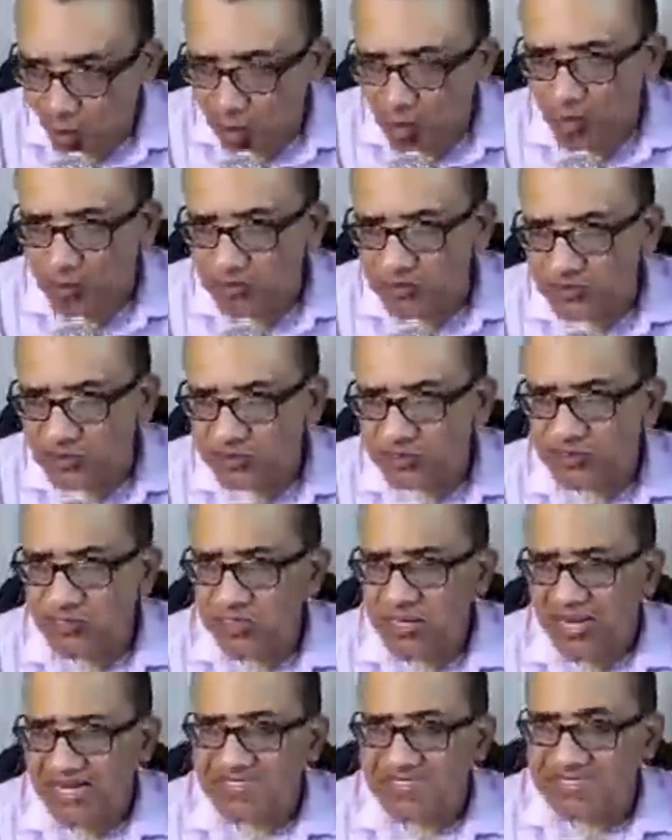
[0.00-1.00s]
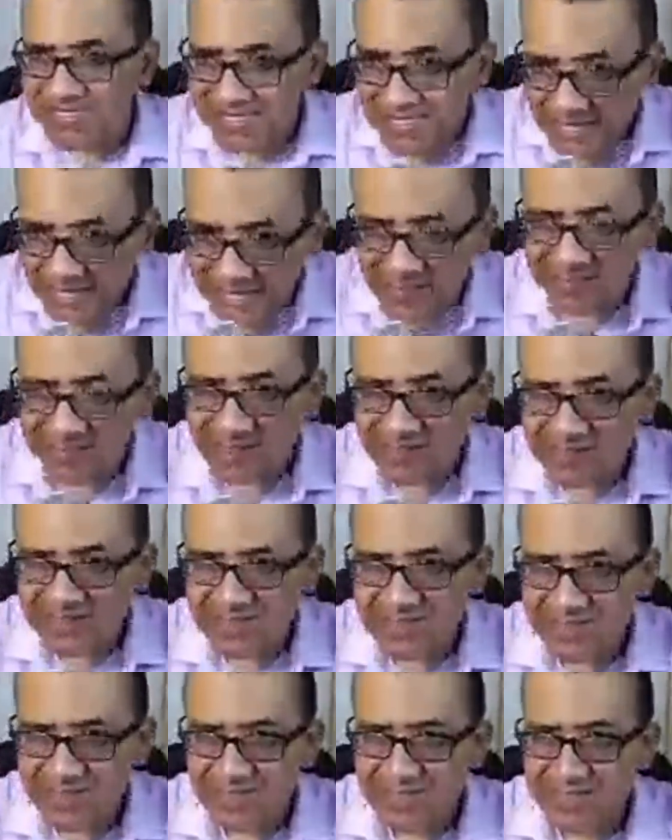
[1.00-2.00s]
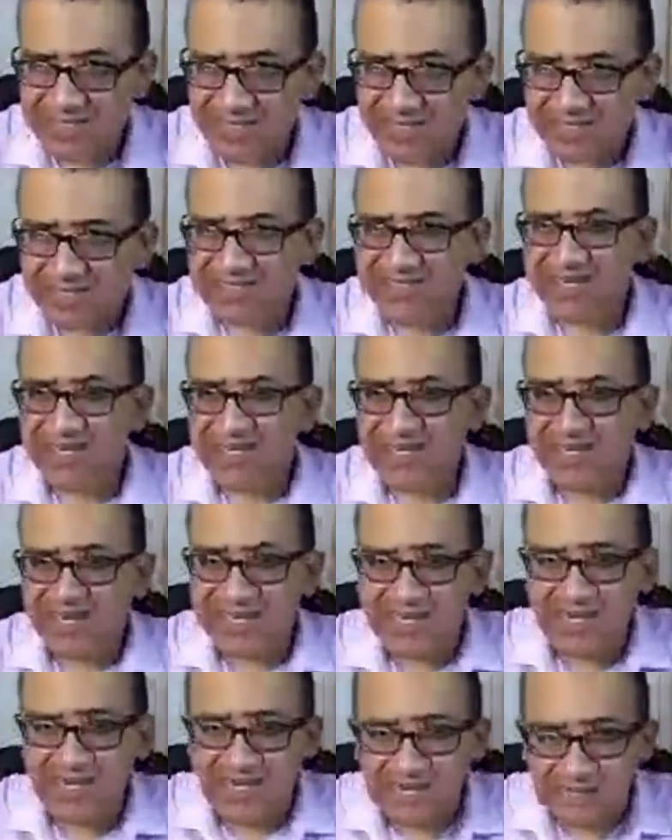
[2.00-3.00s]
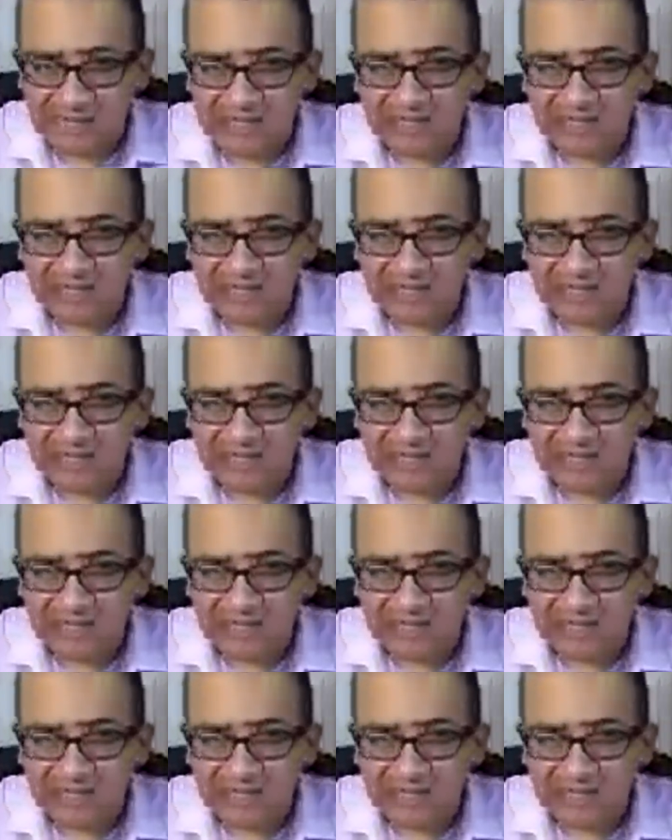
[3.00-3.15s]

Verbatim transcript: pocos asistentes es que